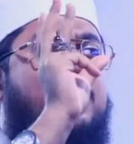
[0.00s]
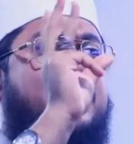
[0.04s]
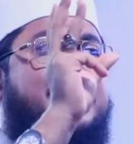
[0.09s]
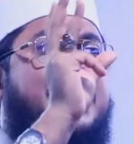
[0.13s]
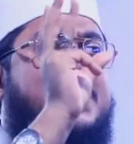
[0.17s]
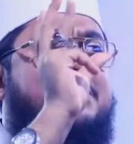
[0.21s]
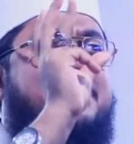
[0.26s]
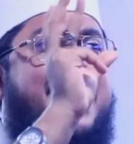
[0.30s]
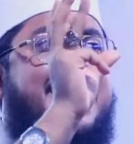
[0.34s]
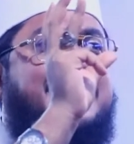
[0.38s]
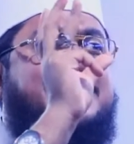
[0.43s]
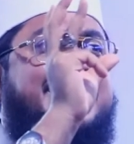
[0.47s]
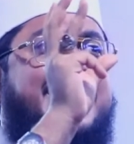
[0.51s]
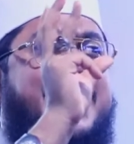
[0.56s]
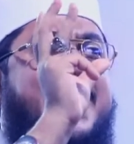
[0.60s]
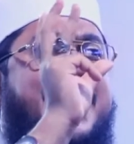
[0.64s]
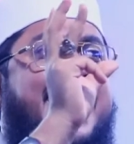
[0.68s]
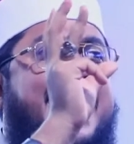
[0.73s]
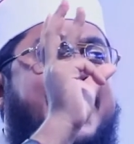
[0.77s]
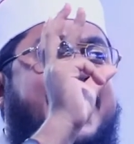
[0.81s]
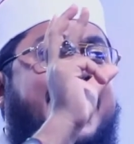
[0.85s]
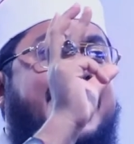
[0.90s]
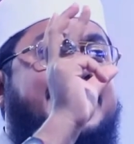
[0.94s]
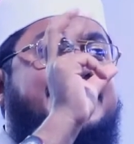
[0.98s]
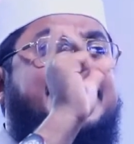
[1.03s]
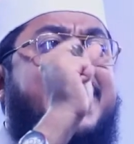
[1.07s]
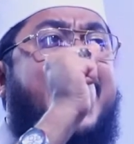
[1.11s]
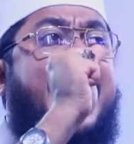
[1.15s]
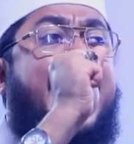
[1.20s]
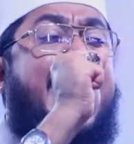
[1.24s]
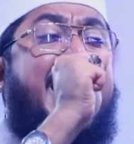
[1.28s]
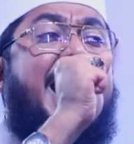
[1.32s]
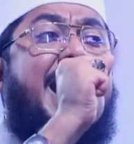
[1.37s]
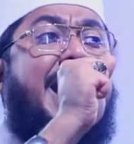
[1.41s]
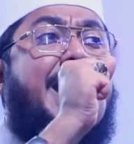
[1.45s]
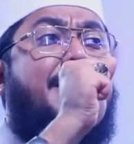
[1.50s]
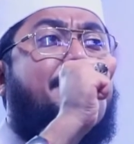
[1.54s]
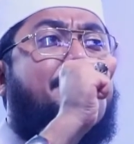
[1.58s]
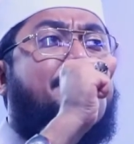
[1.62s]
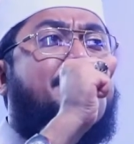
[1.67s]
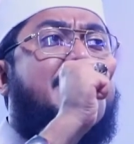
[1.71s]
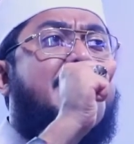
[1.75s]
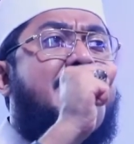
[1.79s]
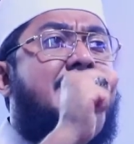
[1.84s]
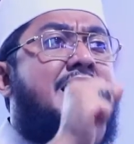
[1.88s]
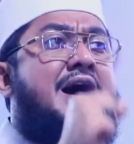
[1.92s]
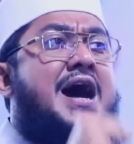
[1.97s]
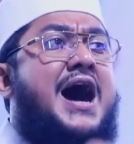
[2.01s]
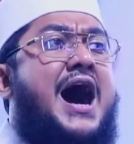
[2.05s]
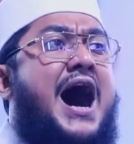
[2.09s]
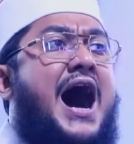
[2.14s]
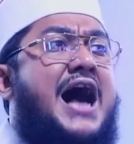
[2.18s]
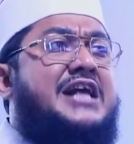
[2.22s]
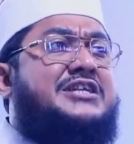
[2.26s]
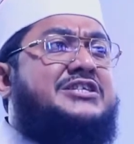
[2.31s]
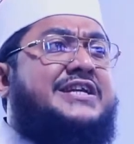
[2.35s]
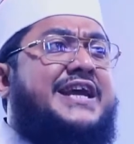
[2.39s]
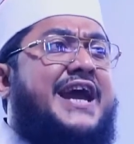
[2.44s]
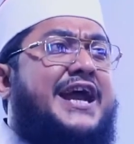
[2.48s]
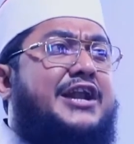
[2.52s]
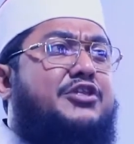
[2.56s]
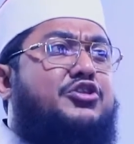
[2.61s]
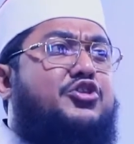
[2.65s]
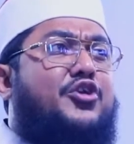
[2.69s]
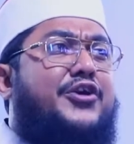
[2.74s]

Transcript: এহুদি বাঁচিয়ে রেখেছে আজকের